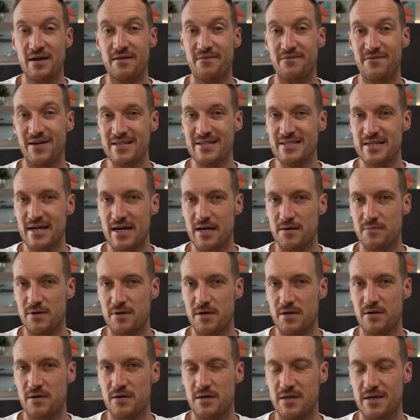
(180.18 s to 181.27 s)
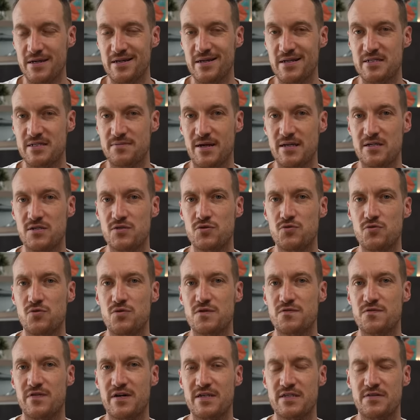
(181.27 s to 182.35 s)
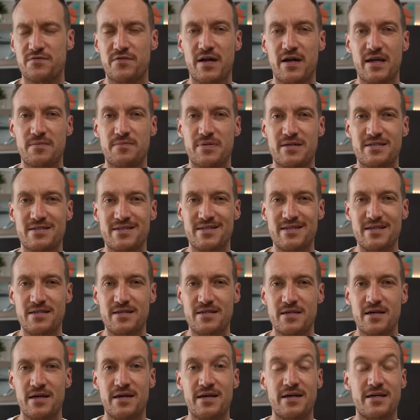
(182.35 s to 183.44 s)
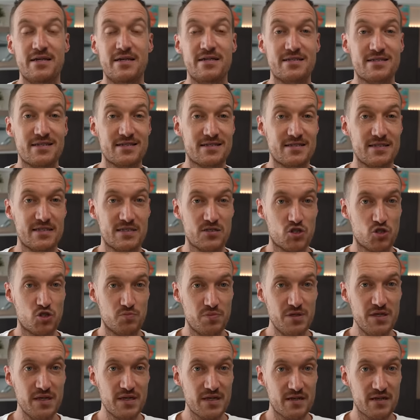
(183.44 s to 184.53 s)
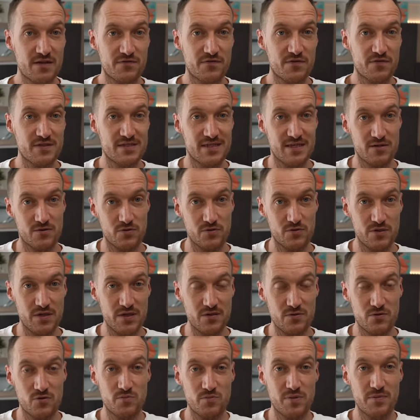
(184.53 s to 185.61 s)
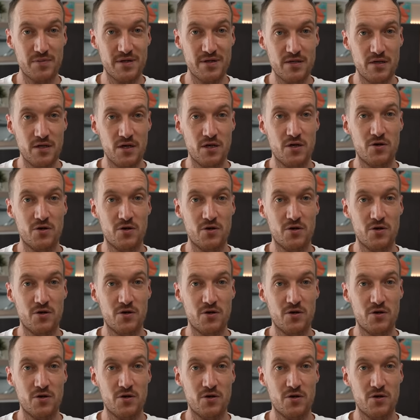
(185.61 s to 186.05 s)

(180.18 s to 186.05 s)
Was aber in der zweiten Zyklusphase vor allen Dingen passiert, ist, dass diese Spiegel von Serotonin und Dopamin